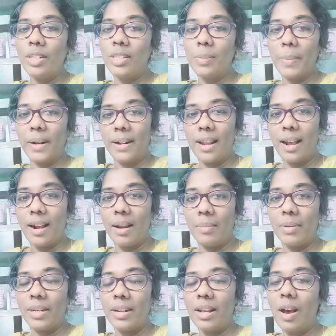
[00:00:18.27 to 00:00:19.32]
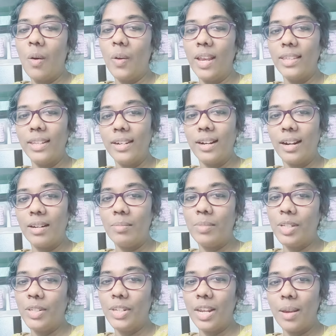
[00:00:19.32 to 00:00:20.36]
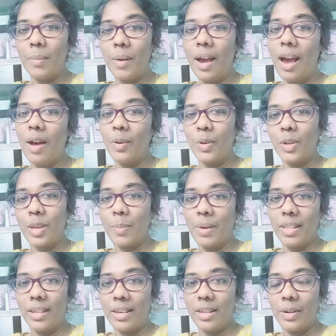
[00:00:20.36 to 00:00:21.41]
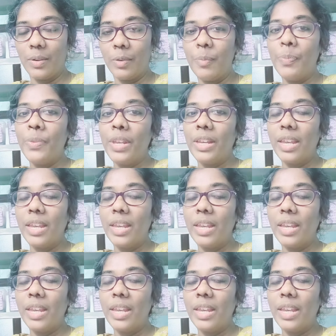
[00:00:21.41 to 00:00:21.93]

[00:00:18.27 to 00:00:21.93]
முயற்சி பண்ணாங்க அப்படின்னா அவங்க எதிர்காலம் நிச்சயமாக ஆரோக்கியமாக தான் இருக்கும்